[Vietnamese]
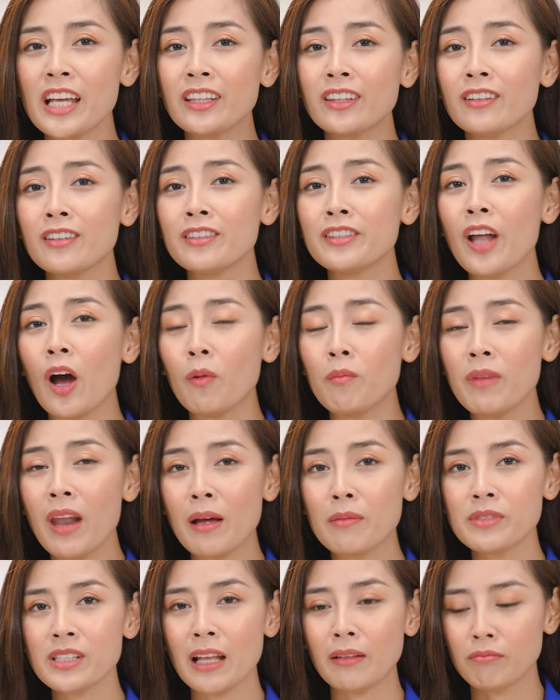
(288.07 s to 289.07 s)
sẽ tự động
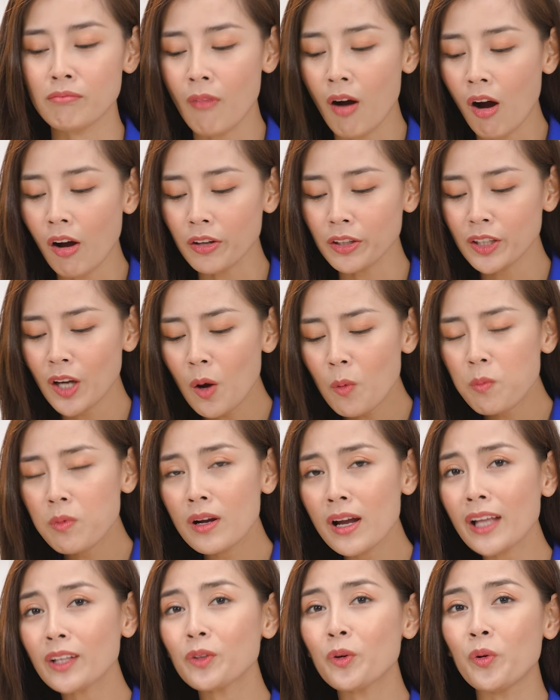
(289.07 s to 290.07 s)
làm sạch mọi
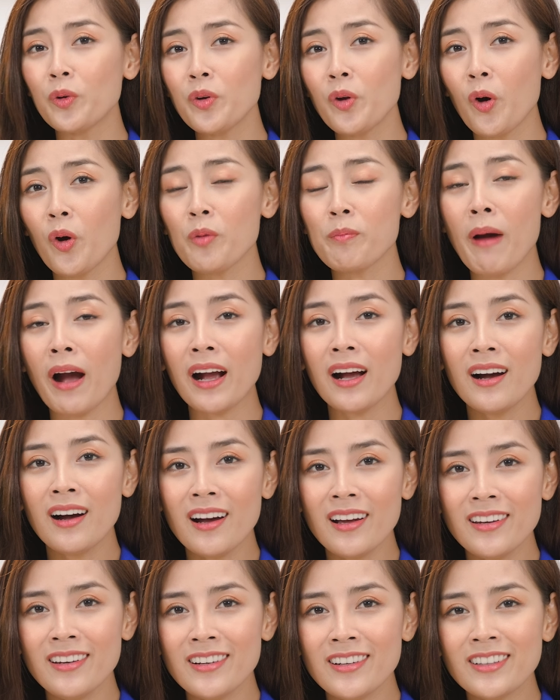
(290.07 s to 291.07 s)
ngóc ngách của nồi bằng
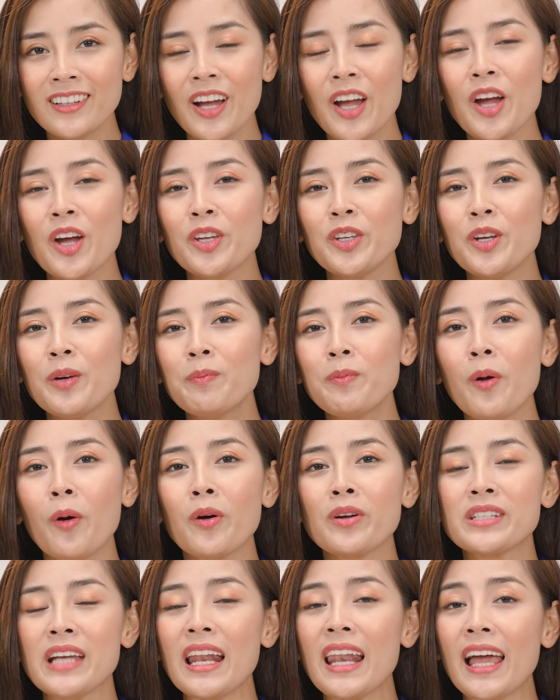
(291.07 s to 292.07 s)
hơi nước, giúp
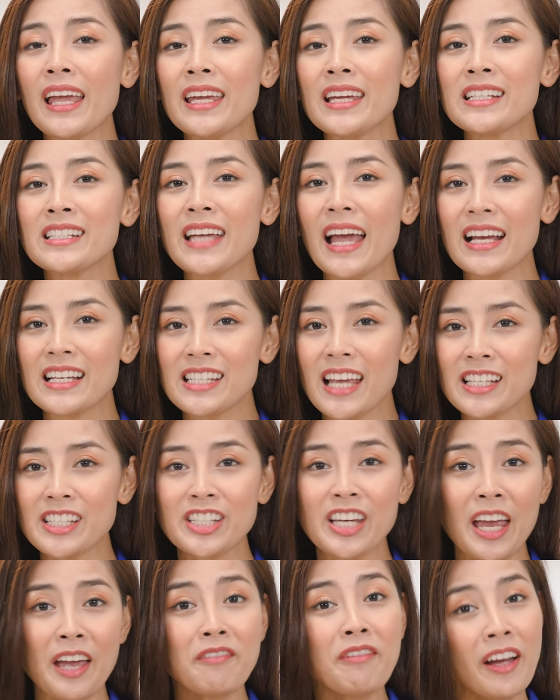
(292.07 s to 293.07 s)
nồi trả lại hiện trạng sạch
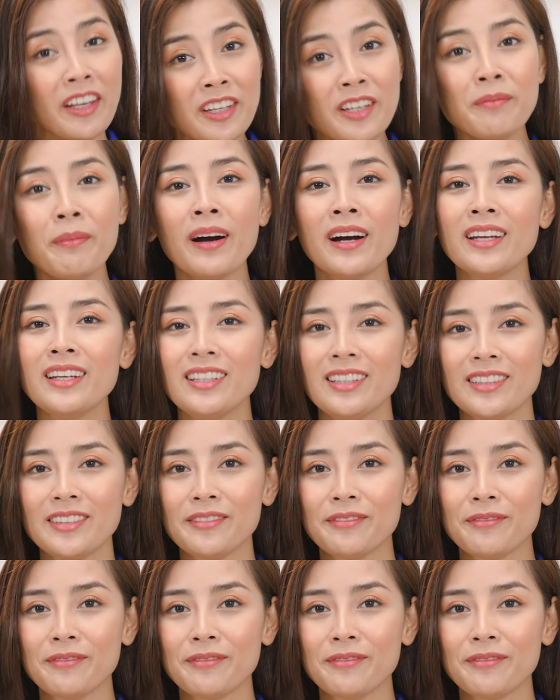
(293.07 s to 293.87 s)
sẽ và như mới.